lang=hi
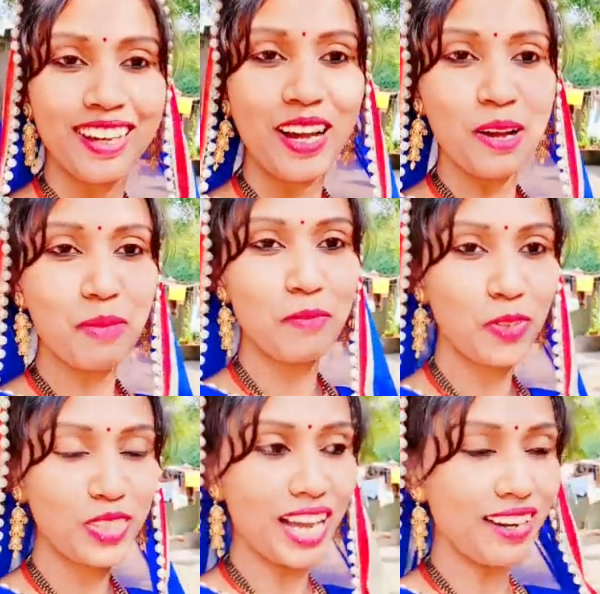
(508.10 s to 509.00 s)
अब हम लोग
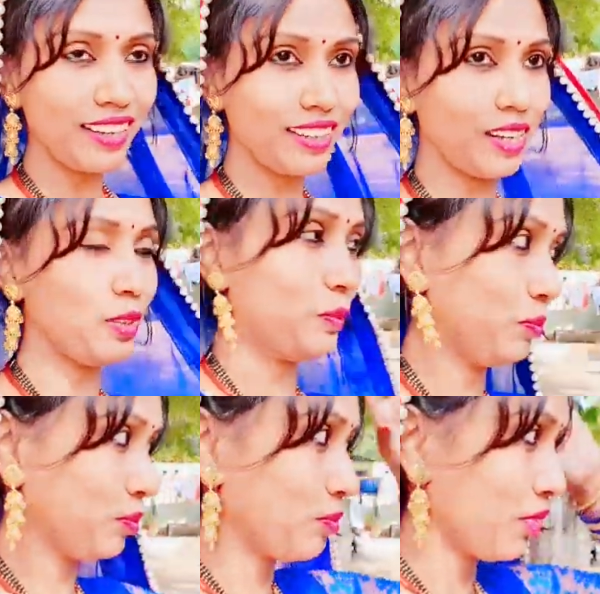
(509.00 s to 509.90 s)
जा रहे हैं गांव
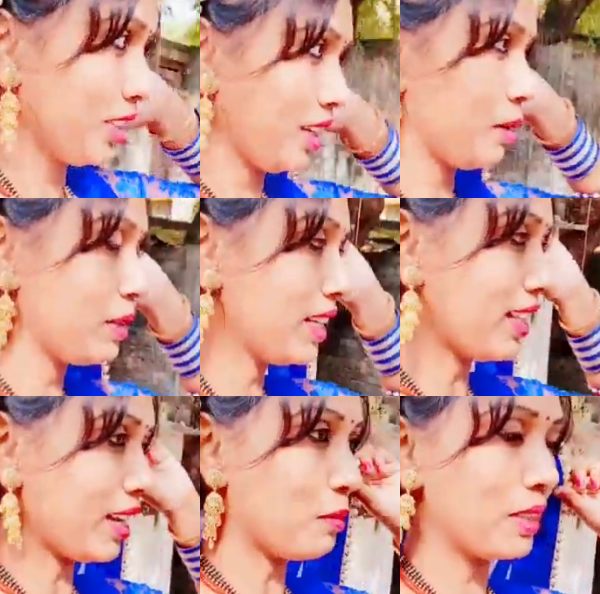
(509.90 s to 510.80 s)
अभी ये
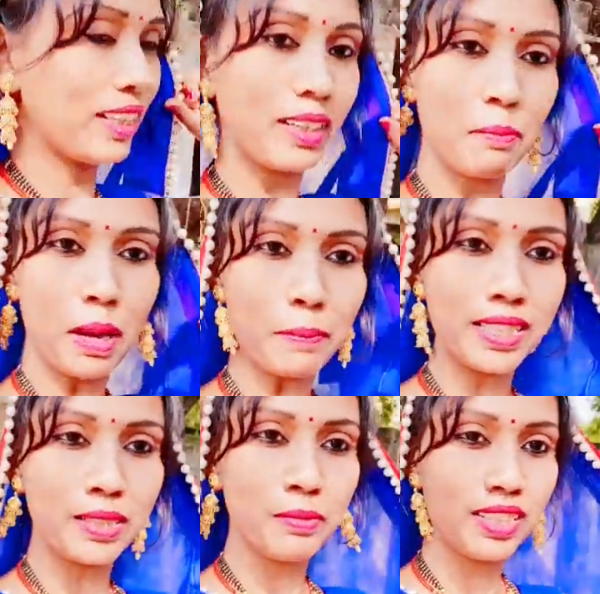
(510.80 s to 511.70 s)
ताला बंद करें पापा
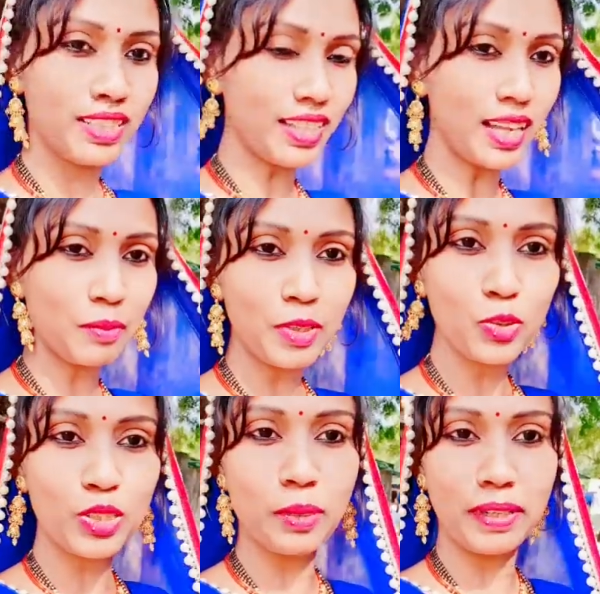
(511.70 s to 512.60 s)
जी भी हैं साथ में तो
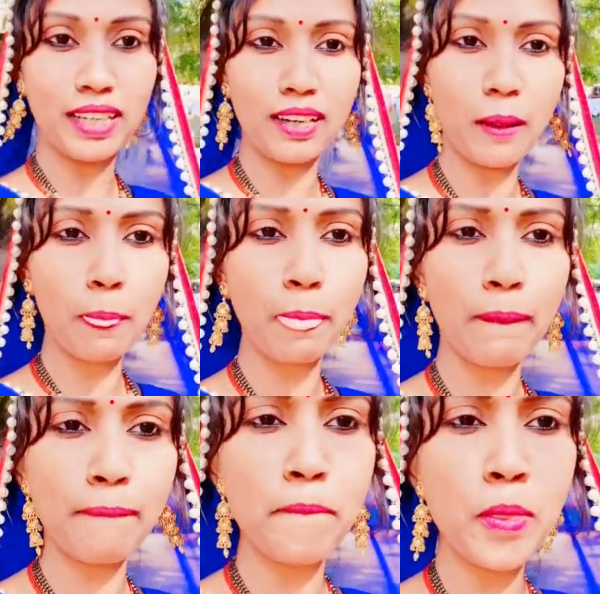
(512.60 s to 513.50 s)
इसलिए मैंने कहा
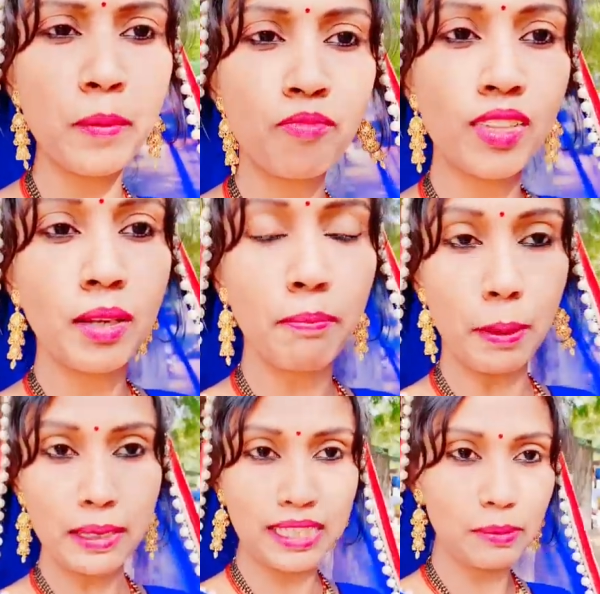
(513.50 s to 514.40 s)

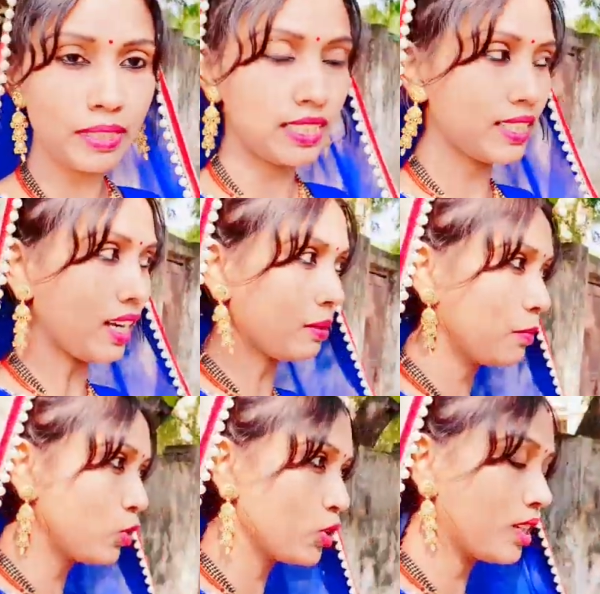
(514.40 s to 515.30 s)
पापा जी भी हैं साथ में
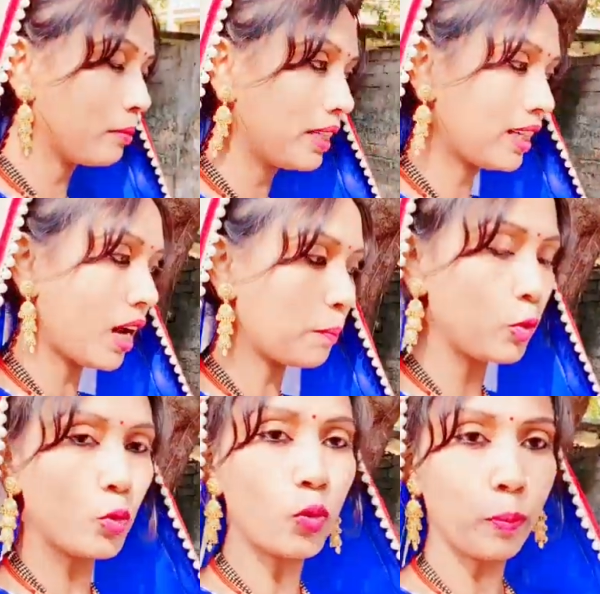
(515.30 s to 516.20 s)
तो इसलिए मैंने कहा आप
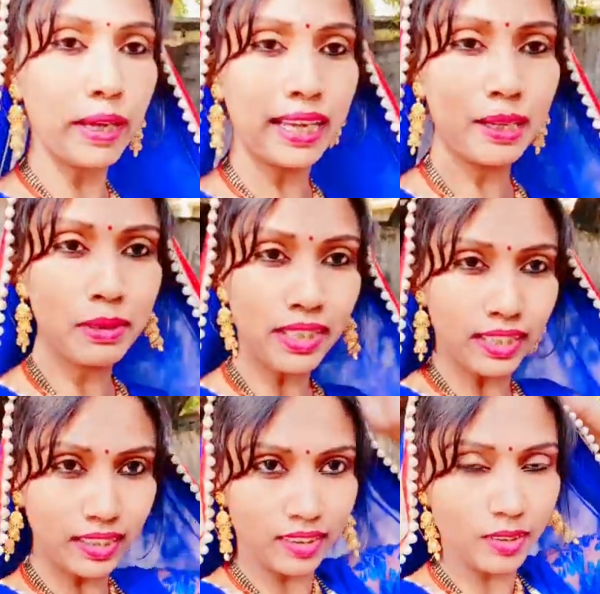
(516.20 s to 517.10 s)
लोगों को पहले बता
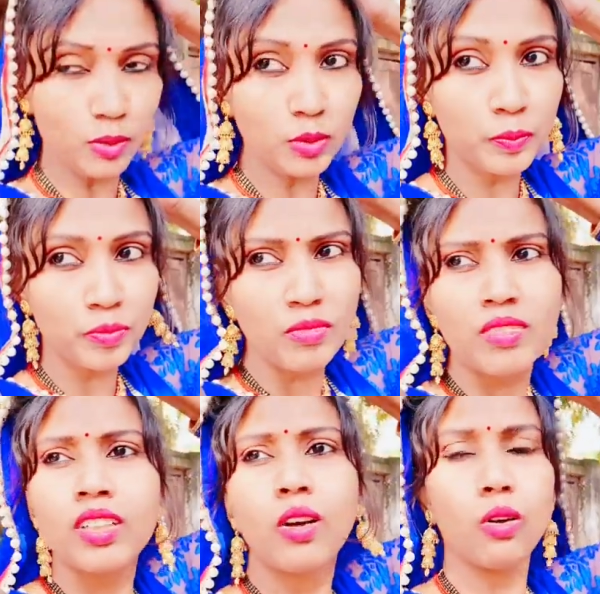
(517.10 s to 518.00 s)
देती हूँ
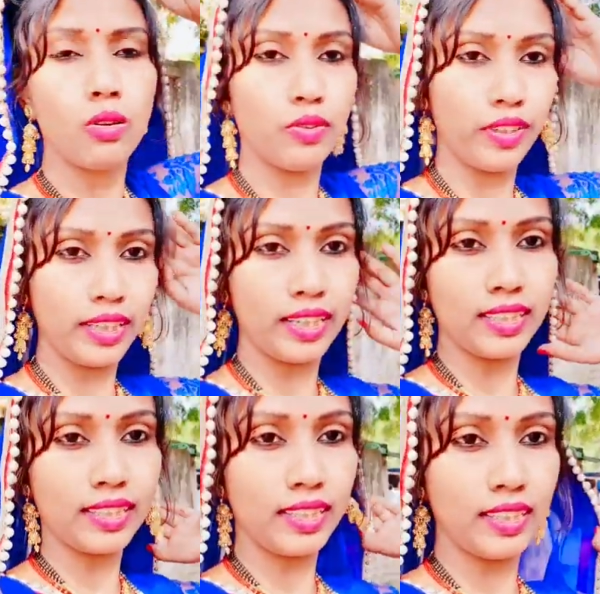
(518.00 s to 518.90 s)
और फिर
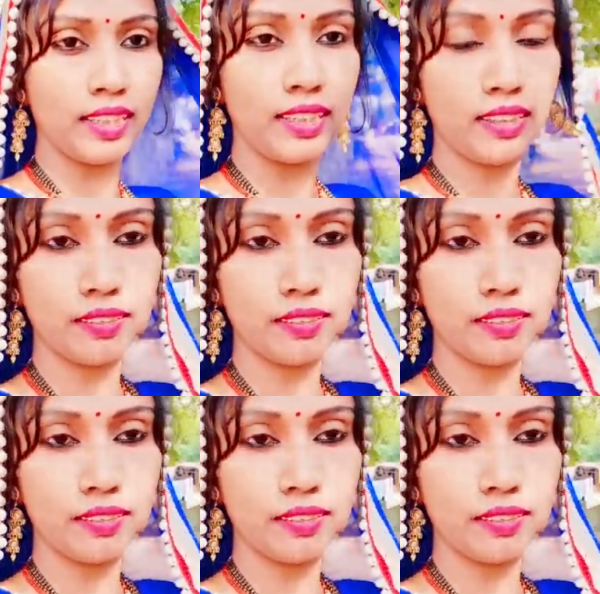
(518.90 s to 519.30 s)
निकलते हैं है ना